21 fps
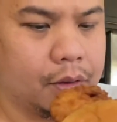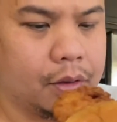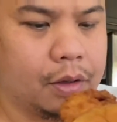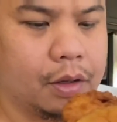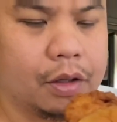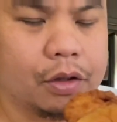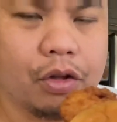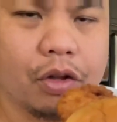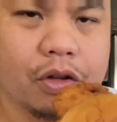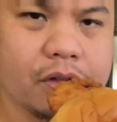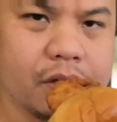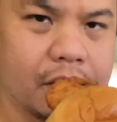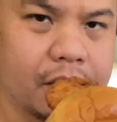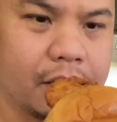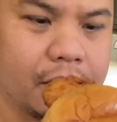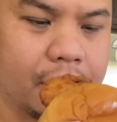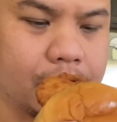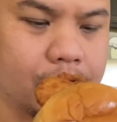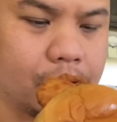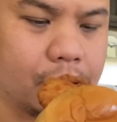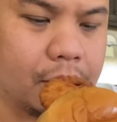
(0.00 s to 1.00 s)
Ito yung
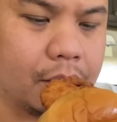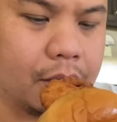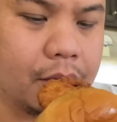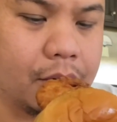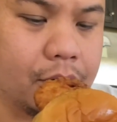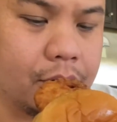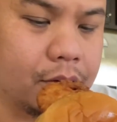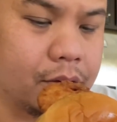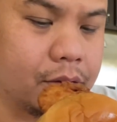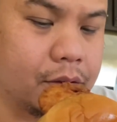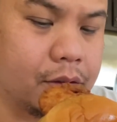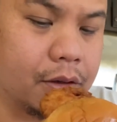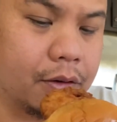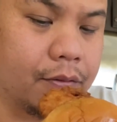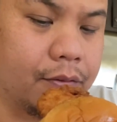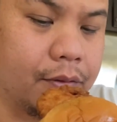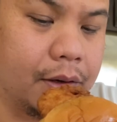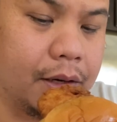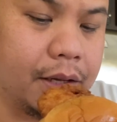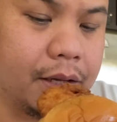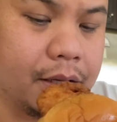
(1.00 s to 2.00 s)
sikreto ng ano,
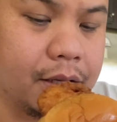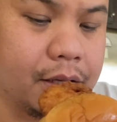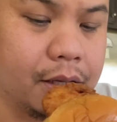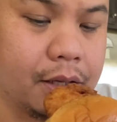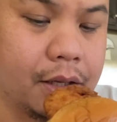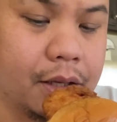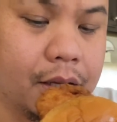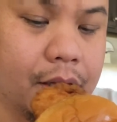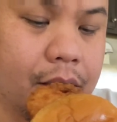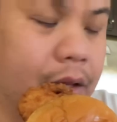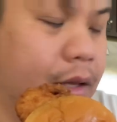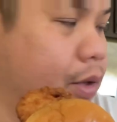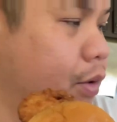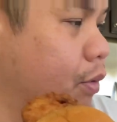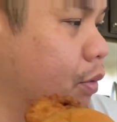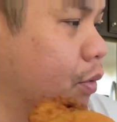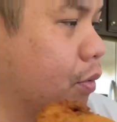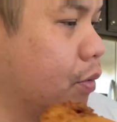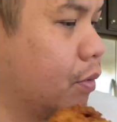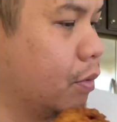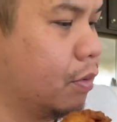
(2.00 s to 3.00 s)
Chick-fil-A.
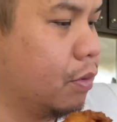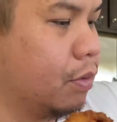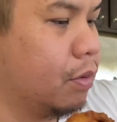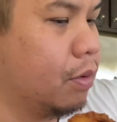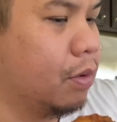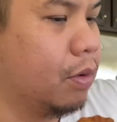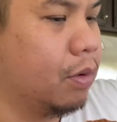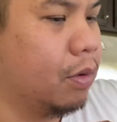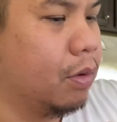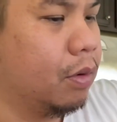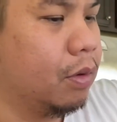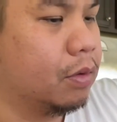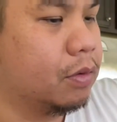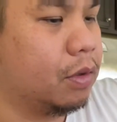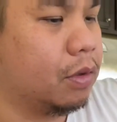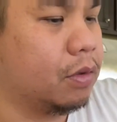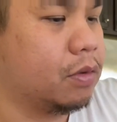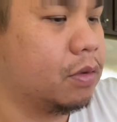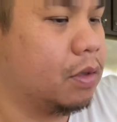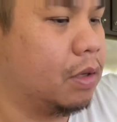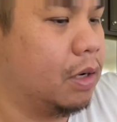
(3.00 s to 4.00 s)
Yung
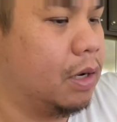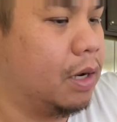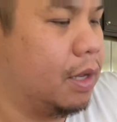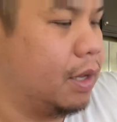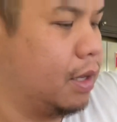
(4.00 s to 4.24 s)
sauce nila.